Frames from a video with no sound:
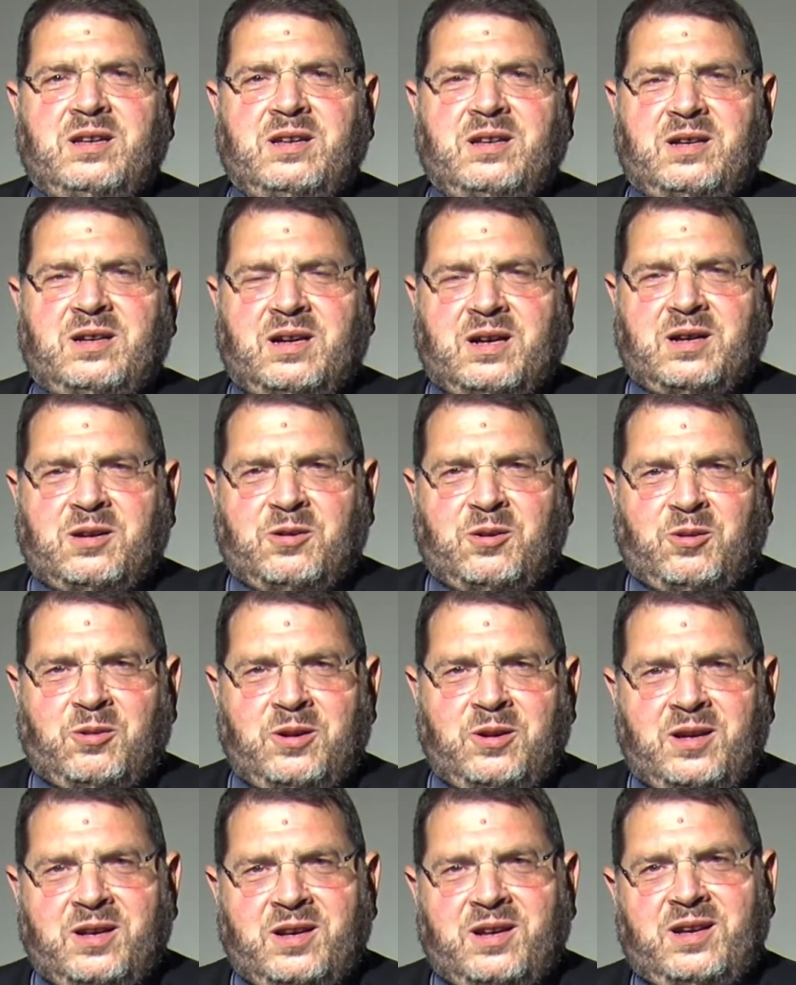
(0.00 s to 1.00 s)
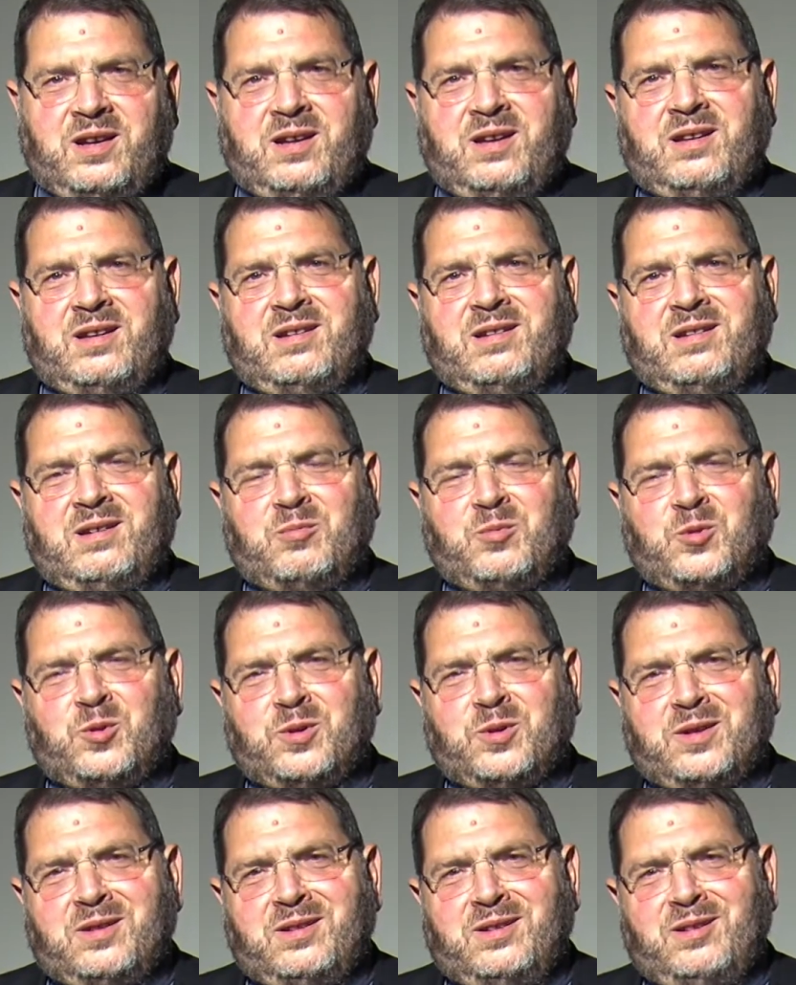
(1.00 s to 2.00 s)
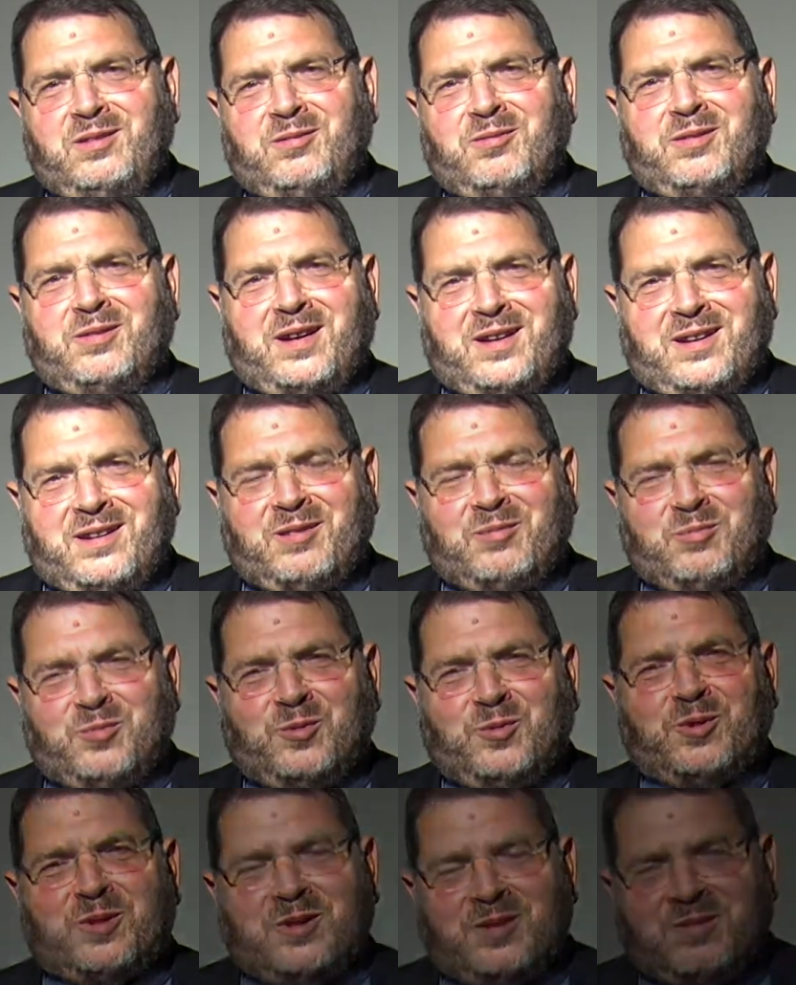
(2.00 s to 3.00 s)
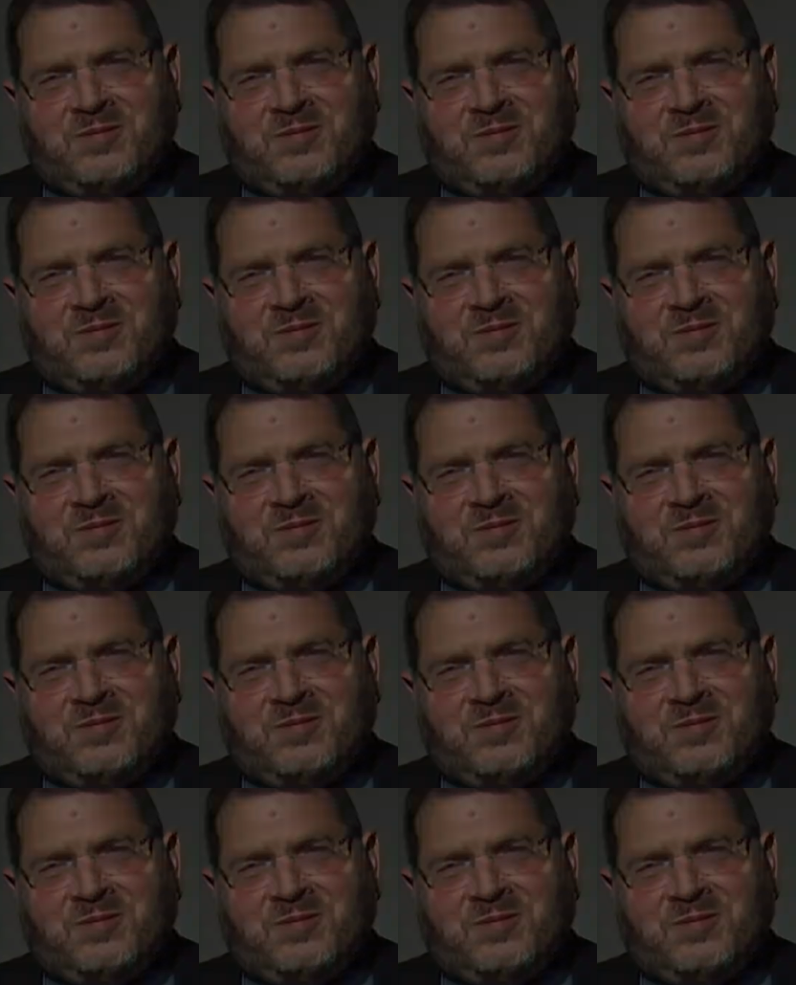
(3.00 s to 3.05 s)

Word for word: accogliere amore e di donare amore.